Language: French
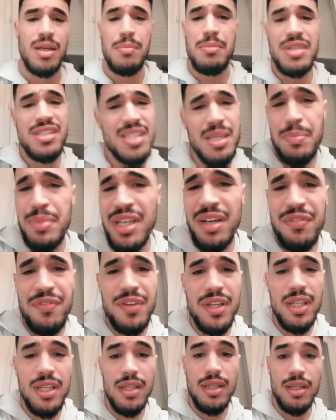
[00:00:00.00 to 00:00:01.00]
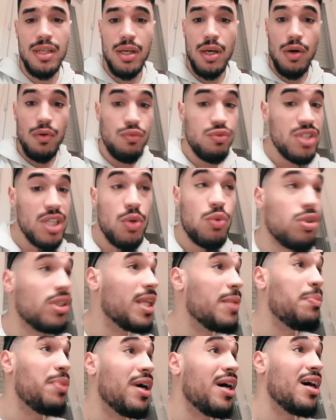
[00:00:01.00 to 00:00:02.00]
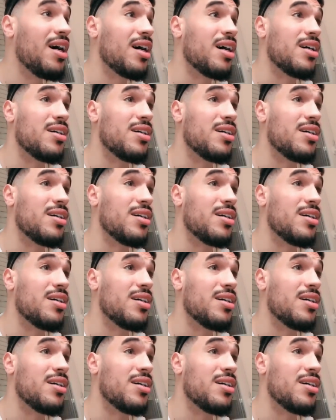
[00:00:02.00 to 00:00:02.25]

mais c'est bien fait, vous écoutez pas.